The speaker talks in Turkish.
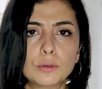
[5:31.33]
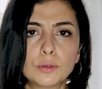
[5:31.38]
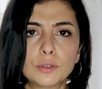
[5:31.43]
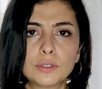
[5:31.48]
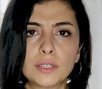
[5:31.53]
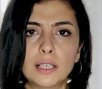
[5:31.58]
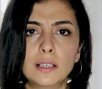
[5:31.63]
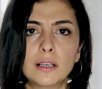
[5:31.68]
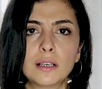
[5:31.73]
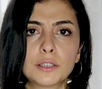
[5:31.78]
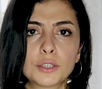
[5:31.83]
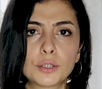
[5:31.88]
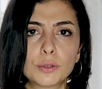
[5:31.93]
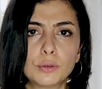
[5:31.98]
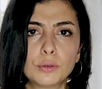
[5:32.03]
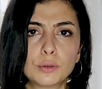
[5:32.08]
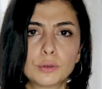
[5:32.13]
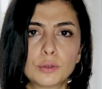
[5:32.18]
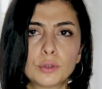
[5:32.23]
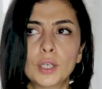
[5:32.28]
telaş
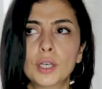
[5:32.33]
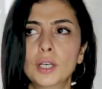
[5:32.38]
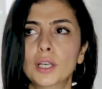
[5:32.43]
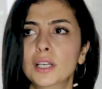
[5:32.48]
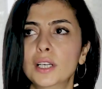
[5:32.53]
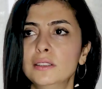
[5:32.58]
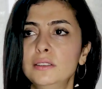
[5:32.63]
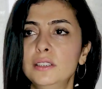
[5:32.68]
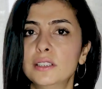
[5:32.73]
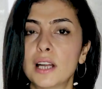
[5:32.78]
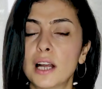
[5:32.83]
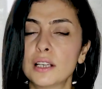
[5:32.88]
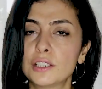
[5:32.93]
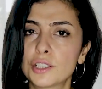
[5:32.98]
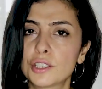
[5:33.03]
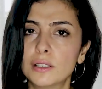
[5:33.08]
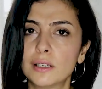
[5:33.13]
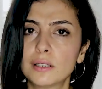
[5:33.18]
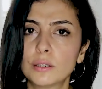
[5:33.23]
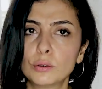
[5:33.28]
olur,
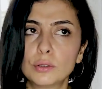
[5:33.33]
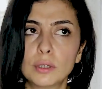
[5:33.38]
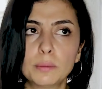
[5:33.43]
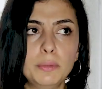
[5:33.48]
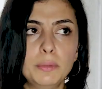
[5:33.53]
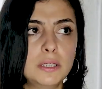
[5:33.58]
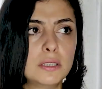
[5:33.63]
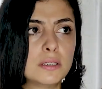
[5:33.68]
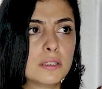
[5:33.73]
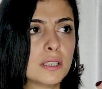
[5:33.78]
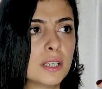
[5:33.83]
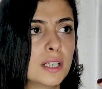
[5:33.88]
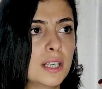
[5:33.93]
dirençler olabilir.